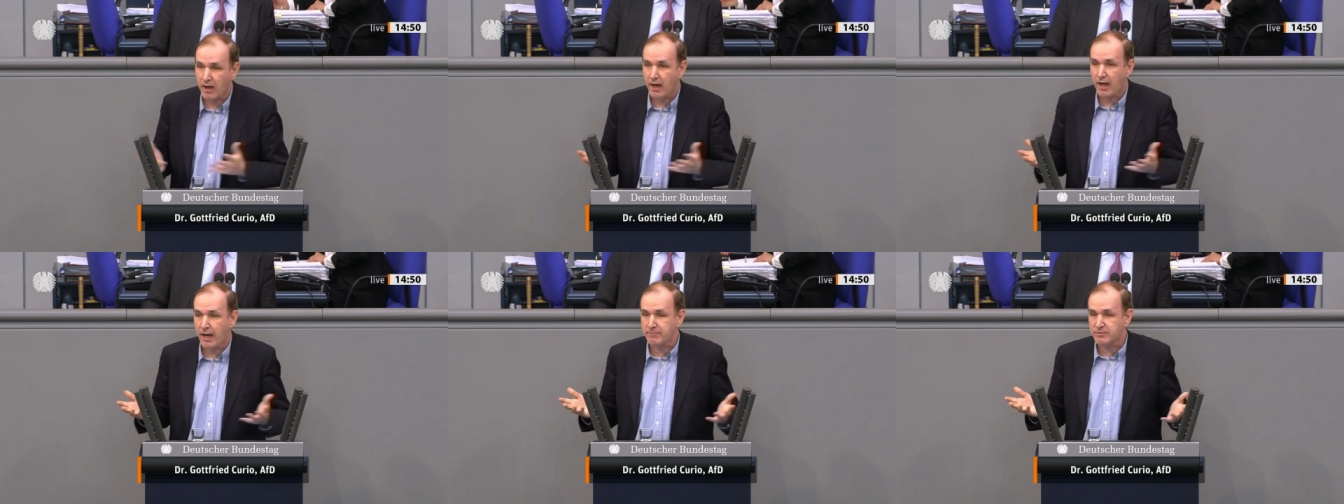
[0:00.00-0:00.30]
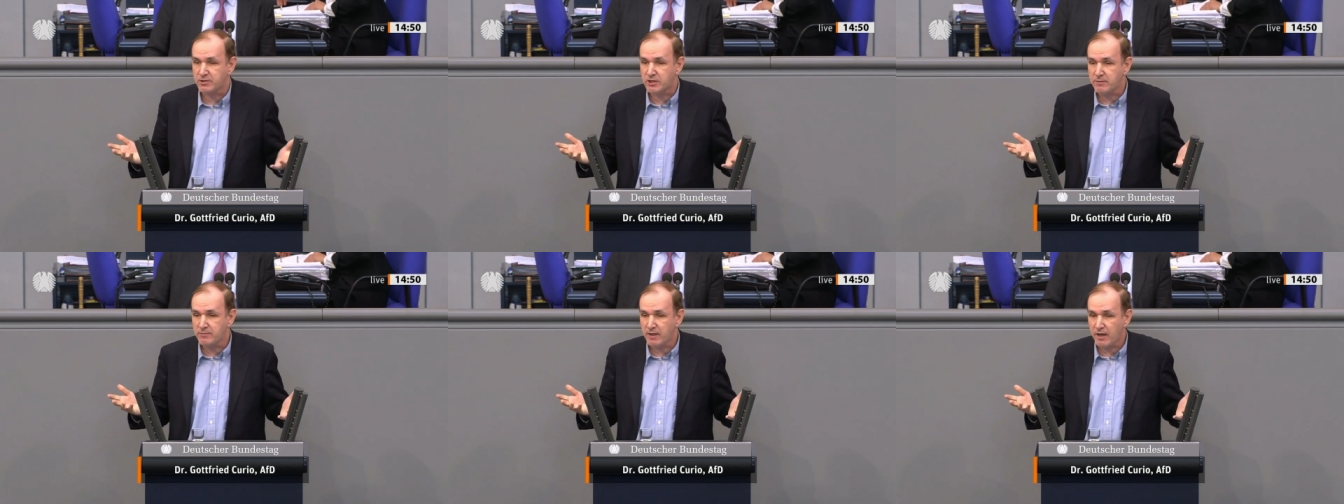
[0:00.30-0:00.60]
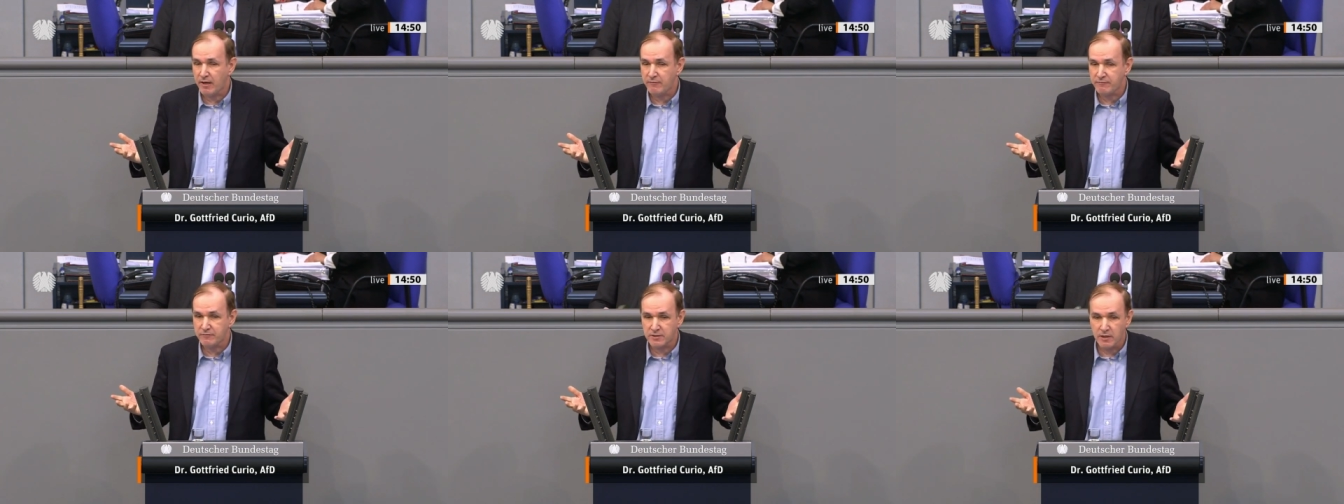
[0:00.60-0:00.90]

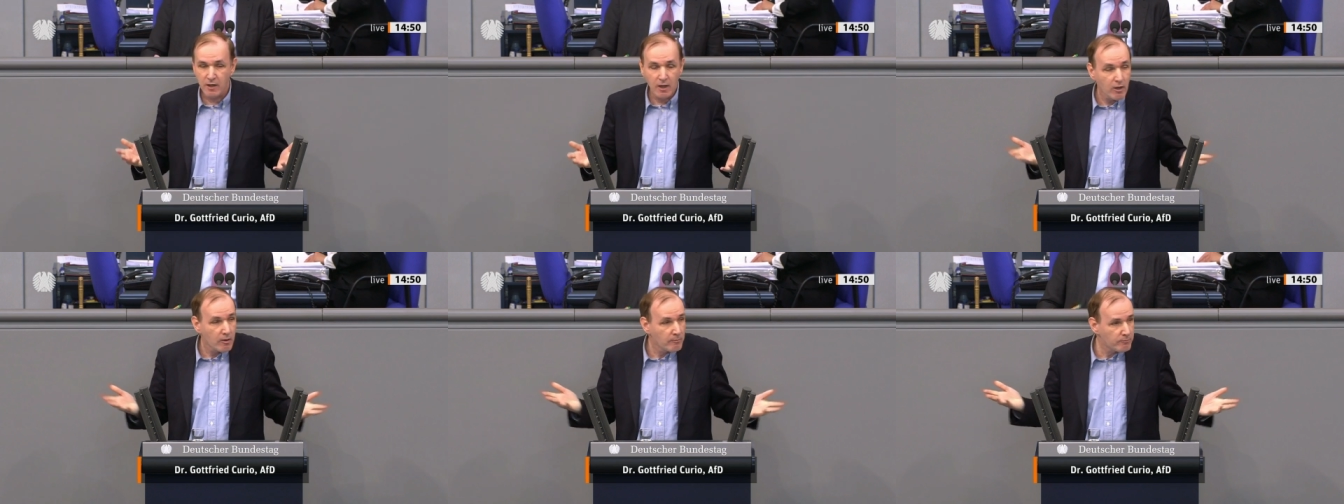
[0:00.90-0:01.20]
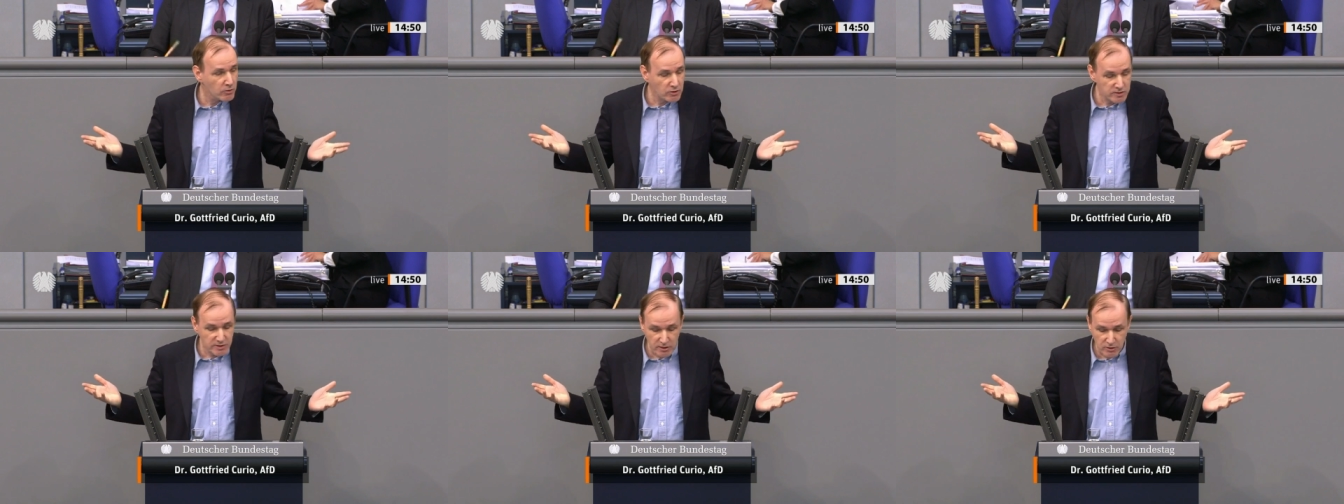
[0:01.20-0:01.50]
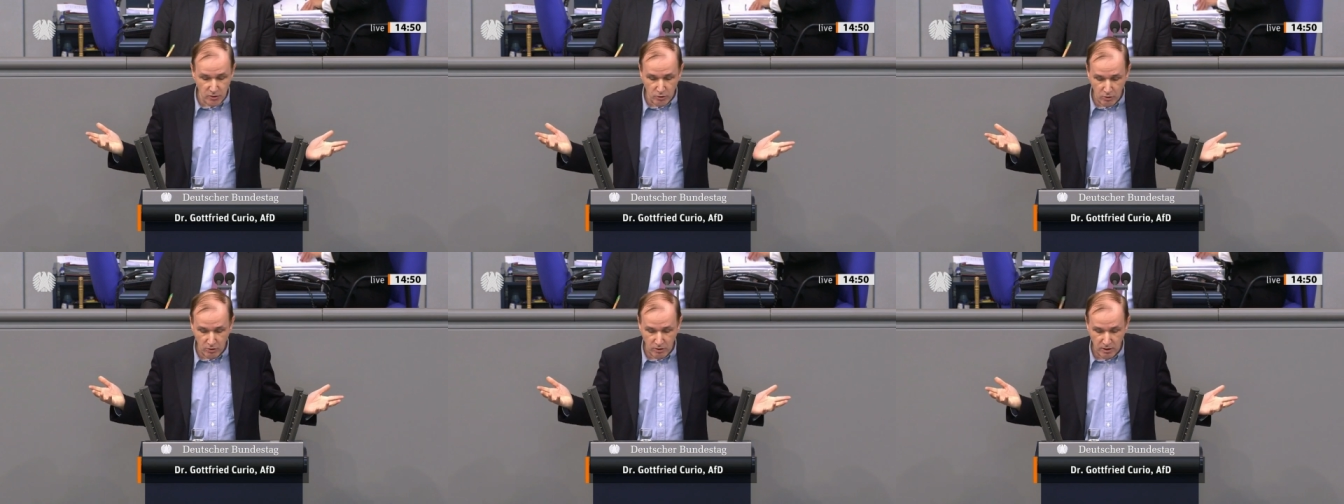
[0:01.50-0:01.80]
Abschiebehaft,
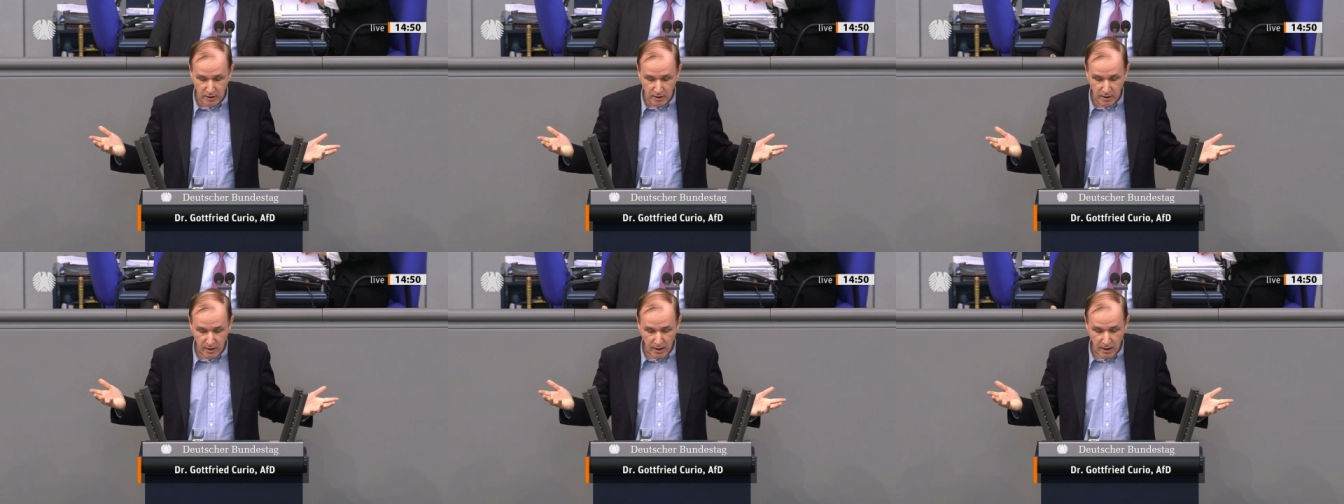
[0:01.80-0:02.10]
Pustekuchen,